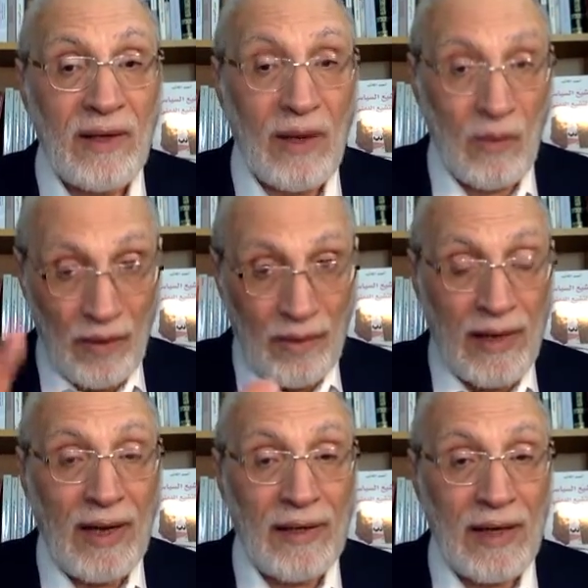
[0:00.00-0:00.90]
أو
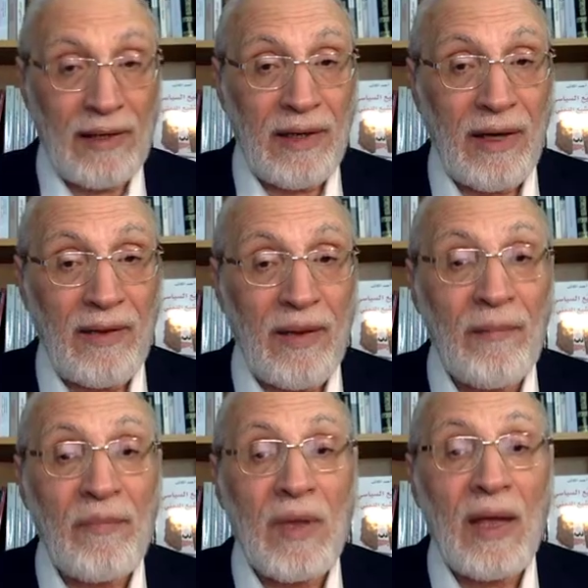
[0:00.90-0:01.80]
البيان يعني هذا
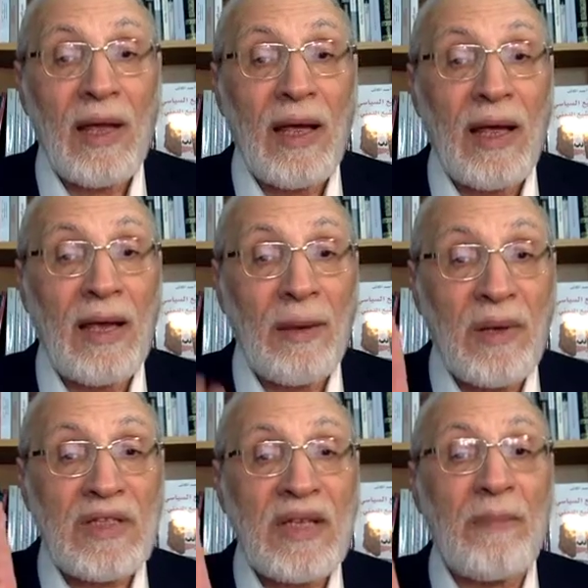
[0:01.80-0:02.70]
أن
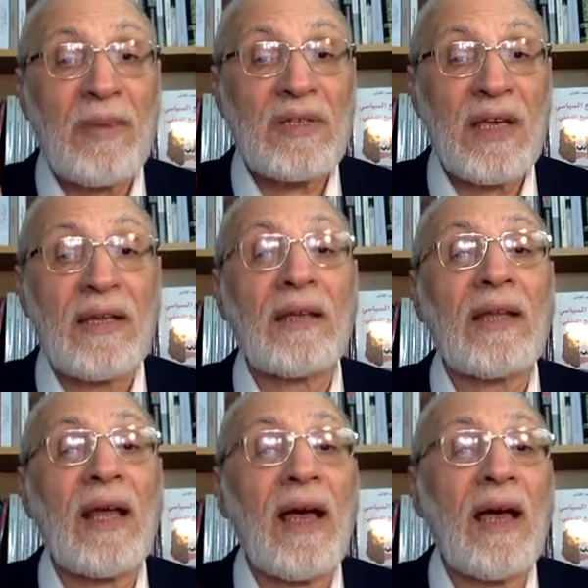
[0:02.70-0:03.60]
من سب
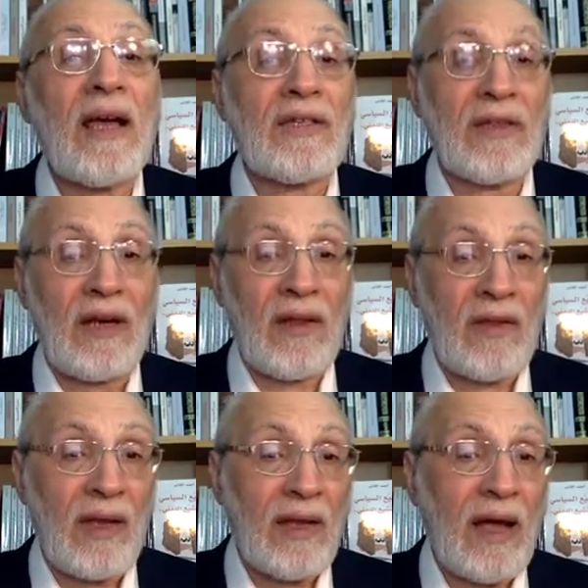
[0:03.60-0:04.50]
سيدتنا عائشة
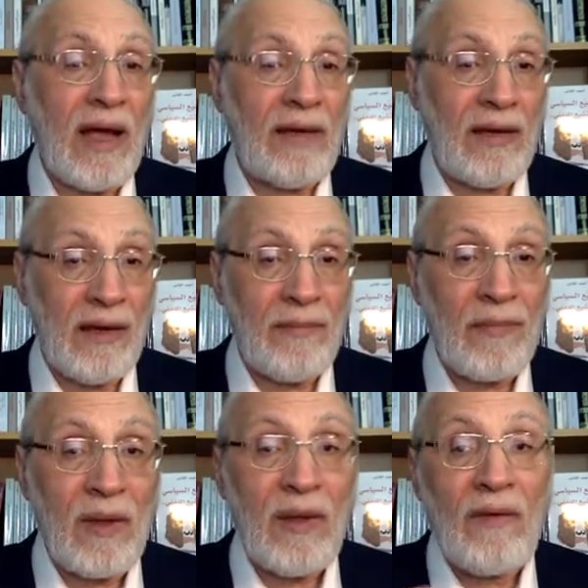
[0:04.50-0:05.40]
رضي الله عنها
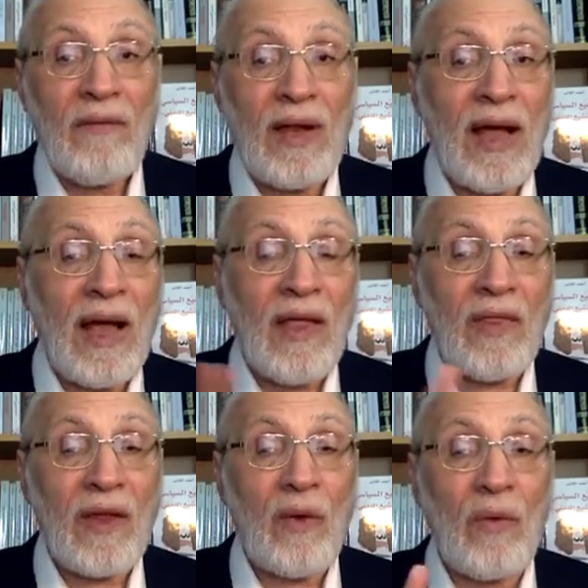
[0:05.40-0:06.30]
فلا
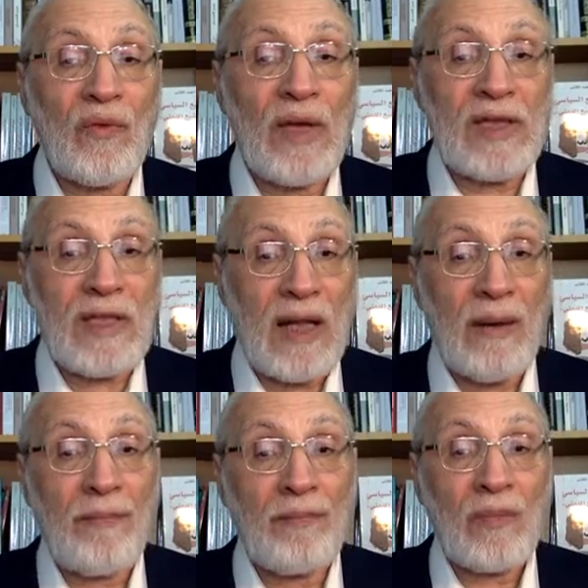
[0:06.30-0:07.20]
حظ له في
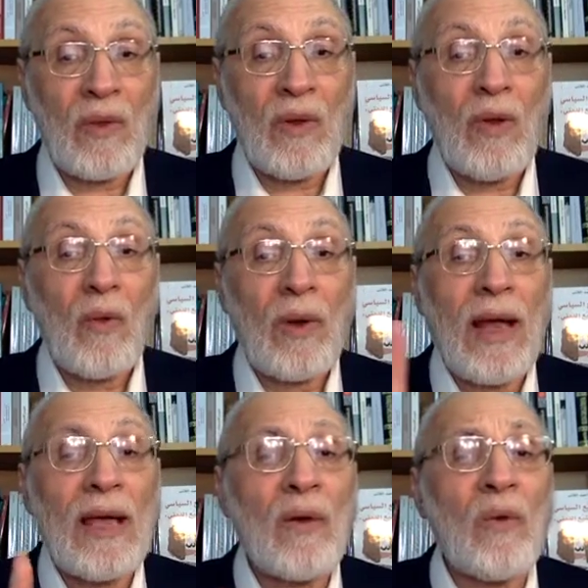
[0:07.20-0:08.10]
الإسلام
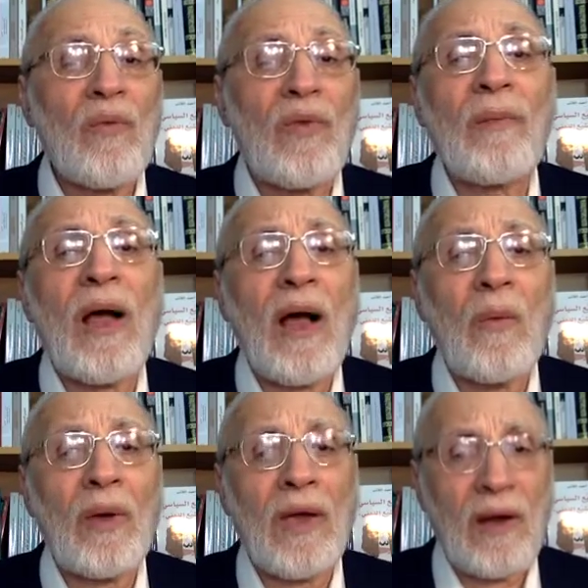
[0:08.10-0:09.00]
ولا يقول في
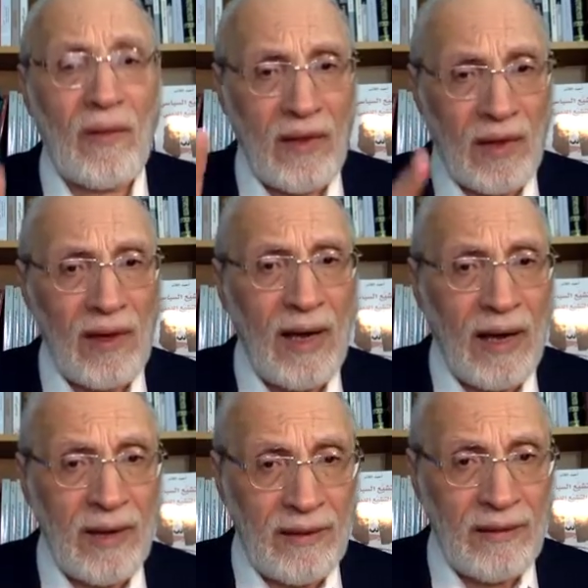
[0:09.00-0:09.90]
معاوية رضي الله
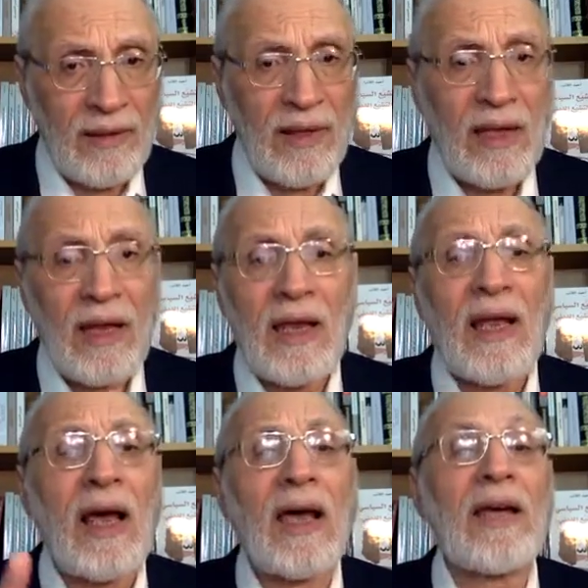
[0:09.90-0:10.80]
عنه
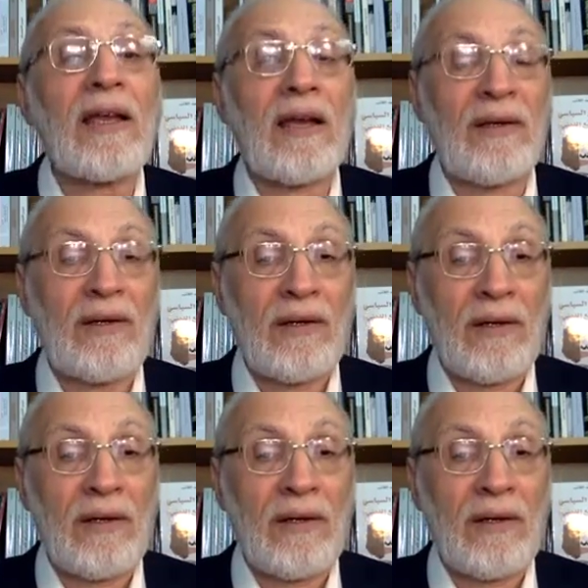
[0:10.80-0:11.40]
إلا خيرا